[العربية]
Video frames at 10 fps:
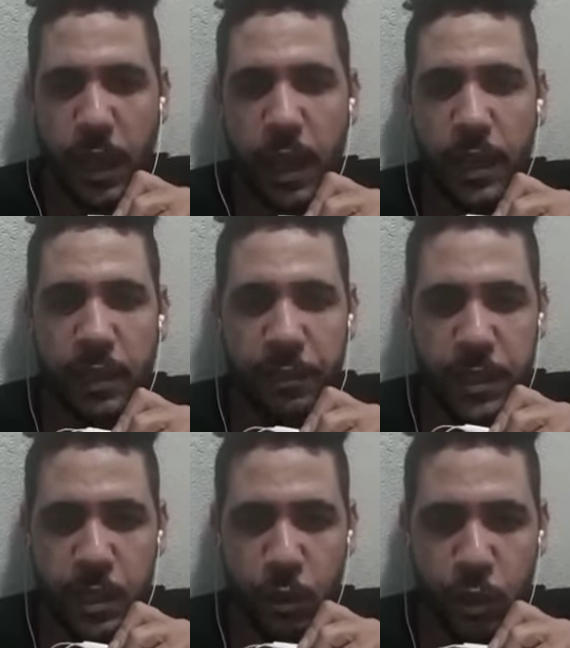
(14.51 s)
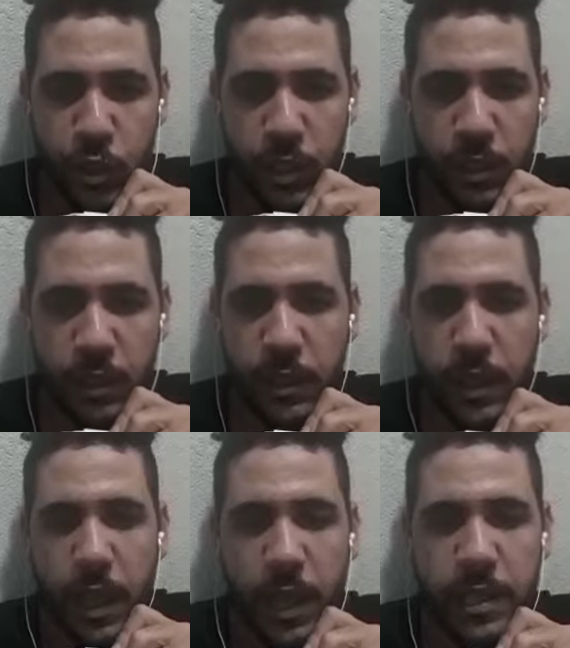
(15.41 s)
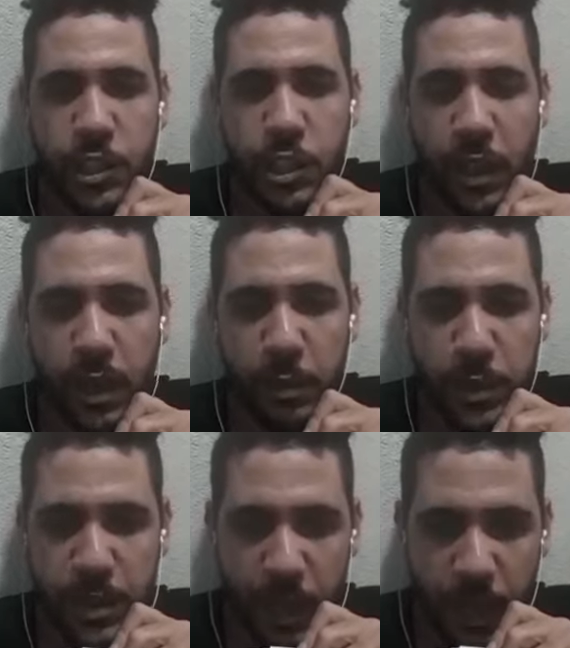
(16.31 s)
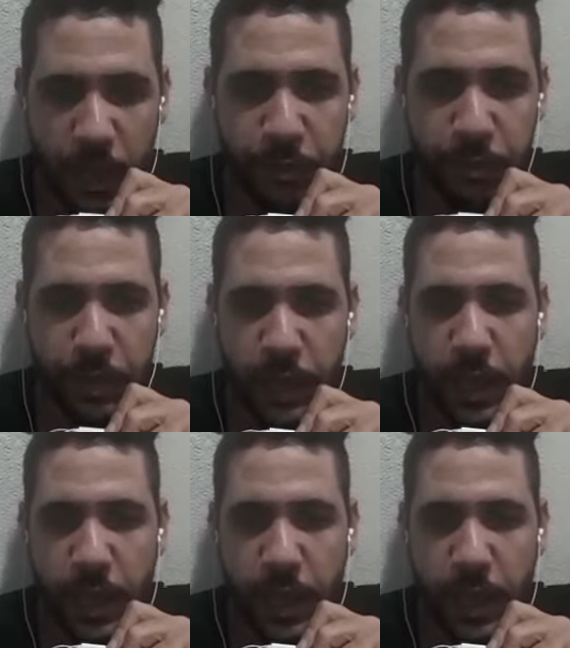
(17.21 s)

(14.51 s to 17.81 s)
هايت الفرسي كلشي راه نتشكر بزاف